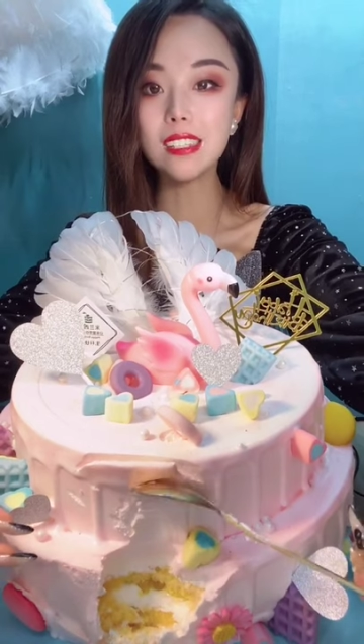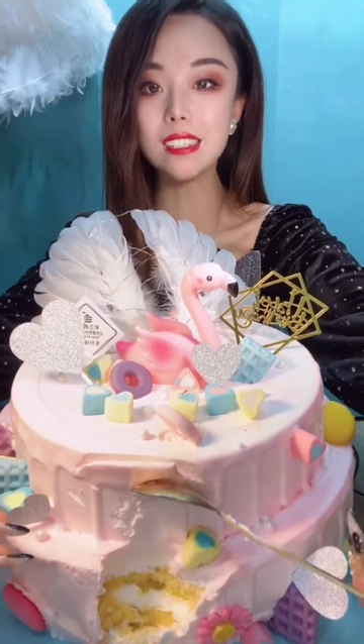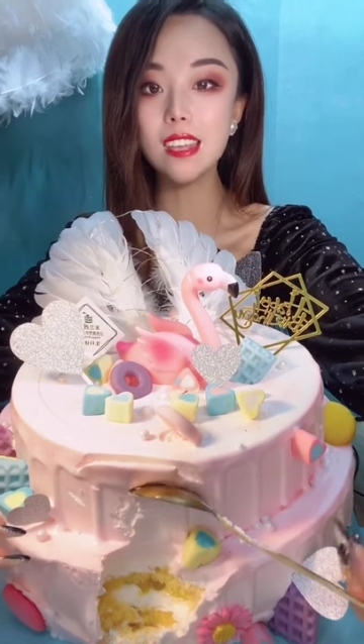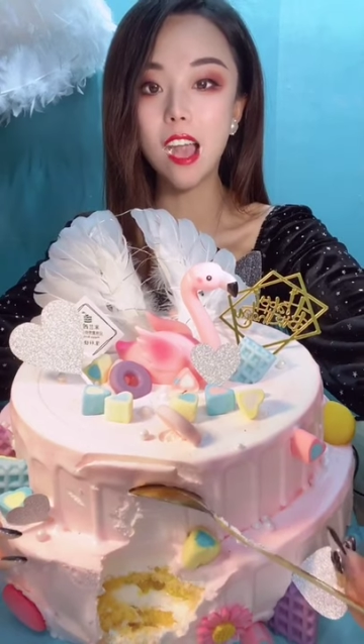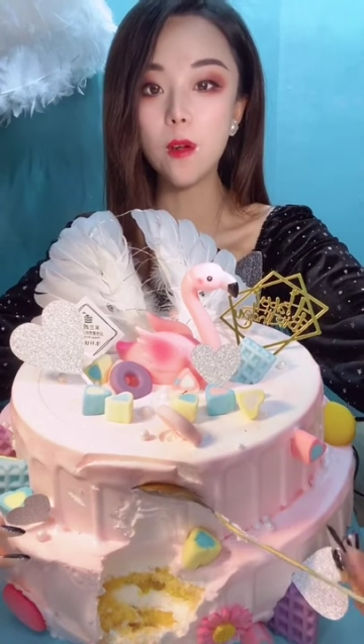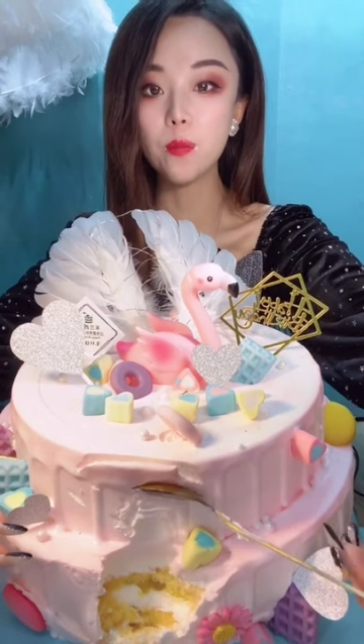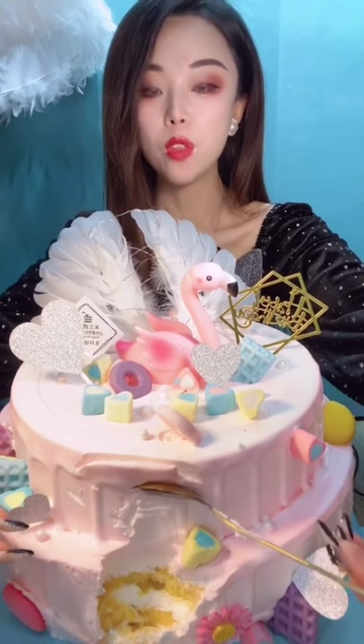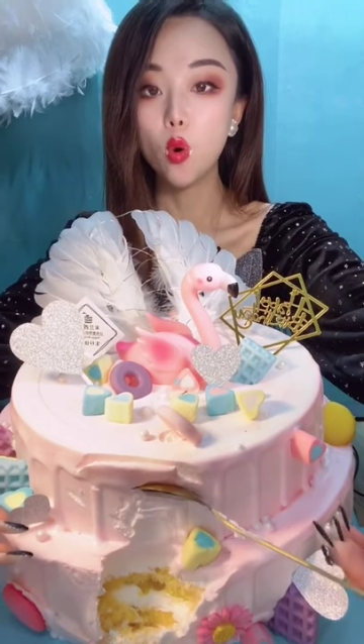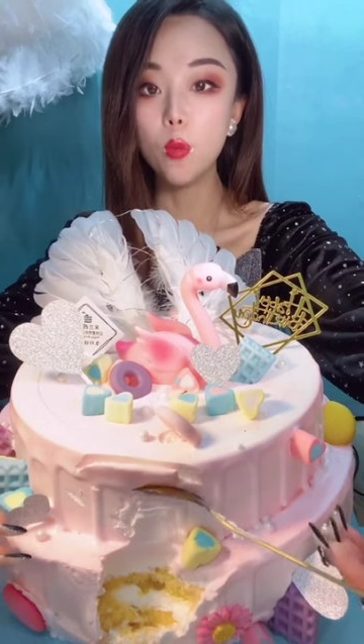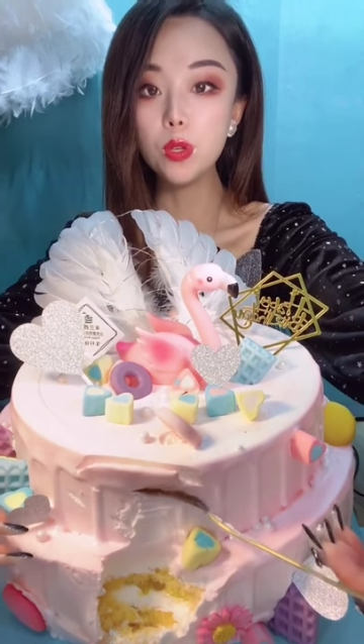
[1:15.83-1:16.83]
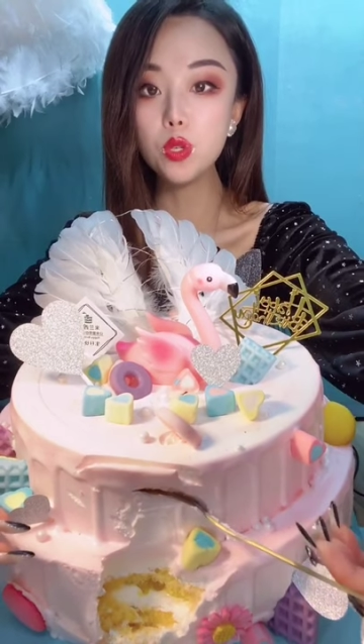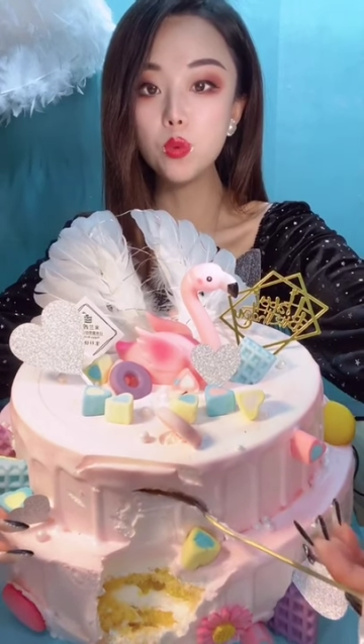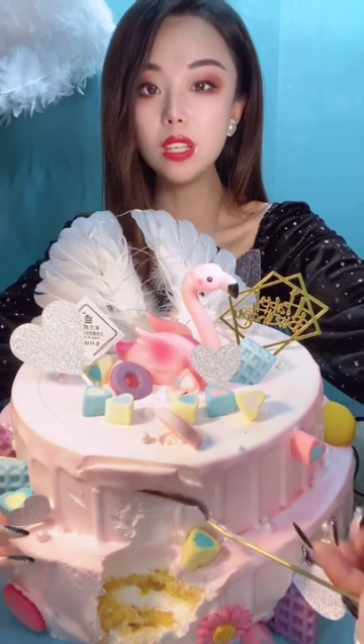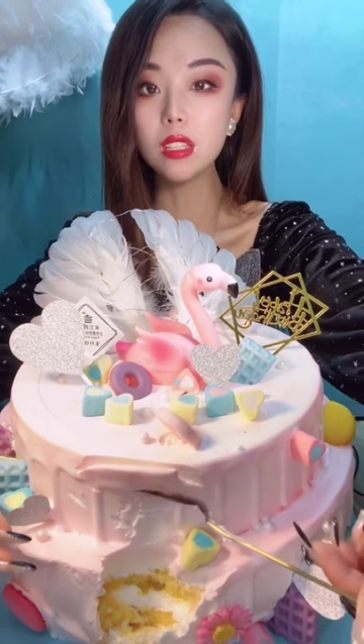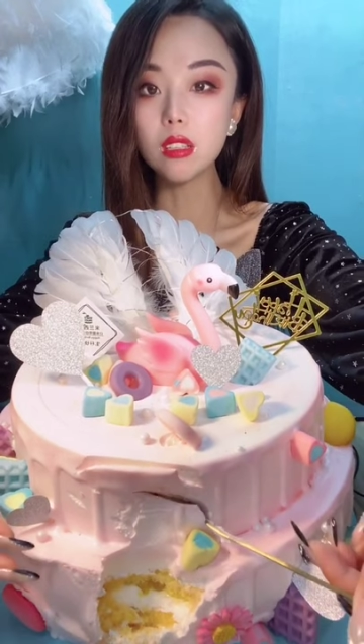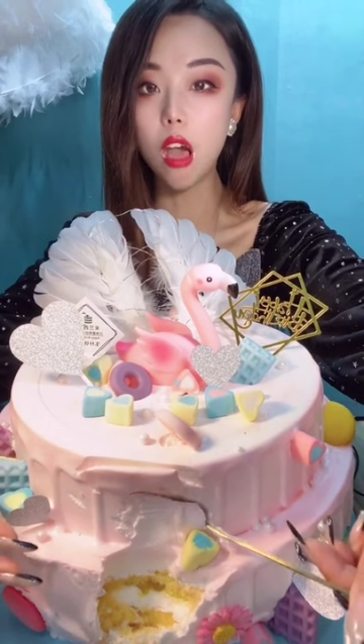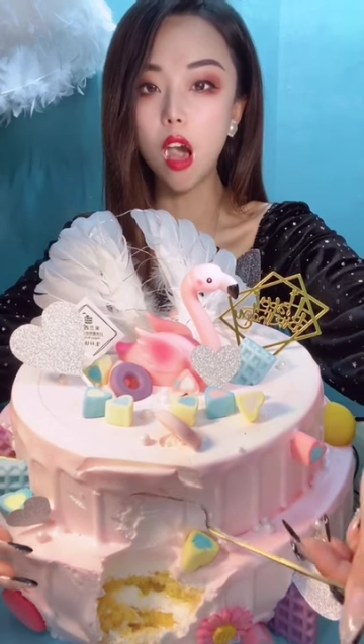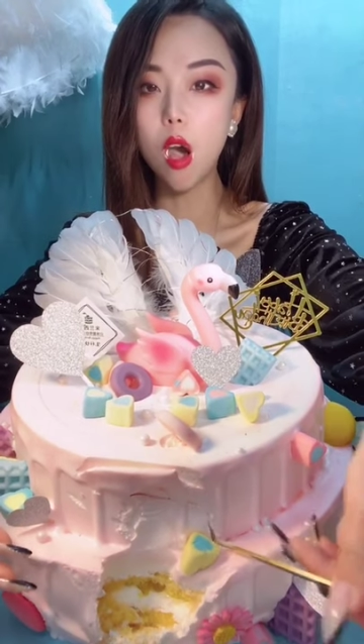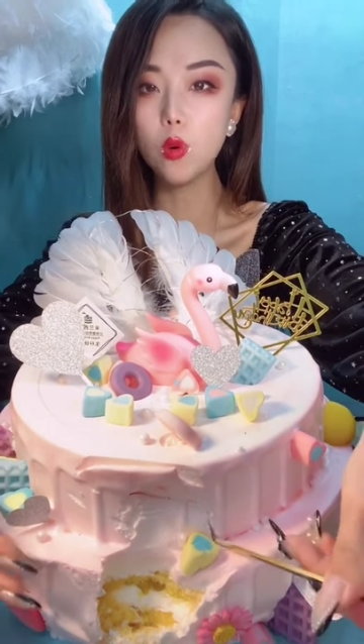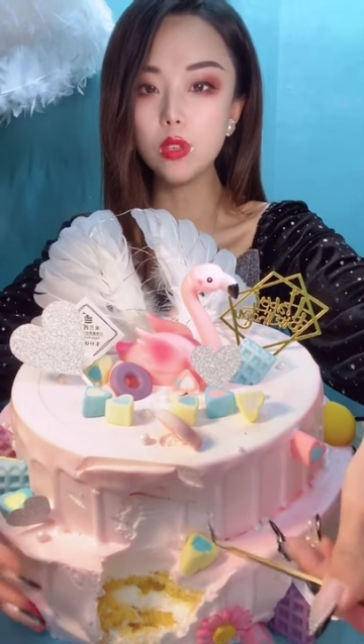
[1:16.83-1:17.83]
心啊？我们用力的
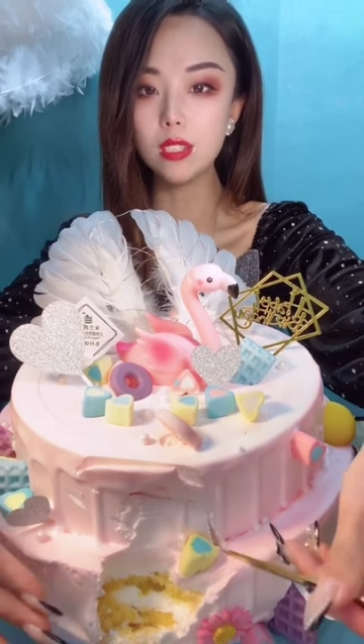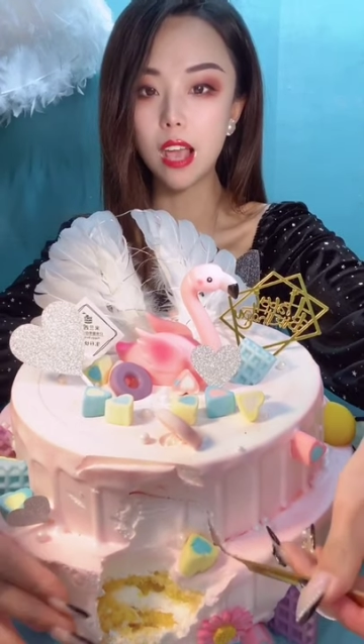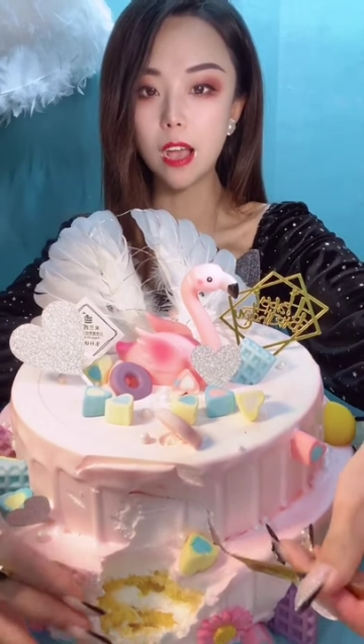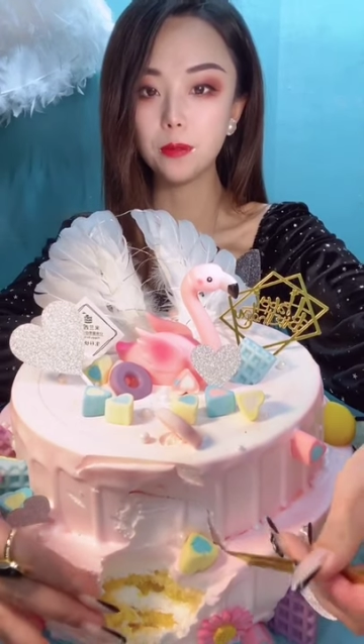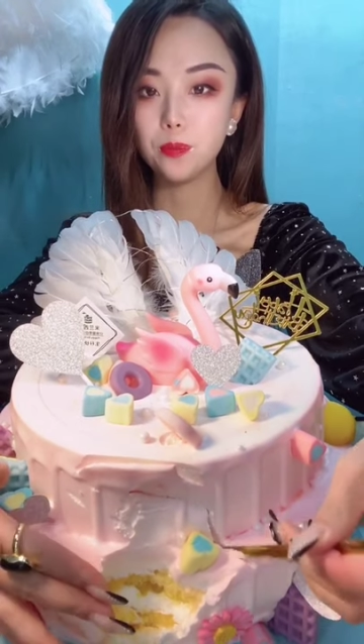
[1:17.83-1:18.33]
掏一下。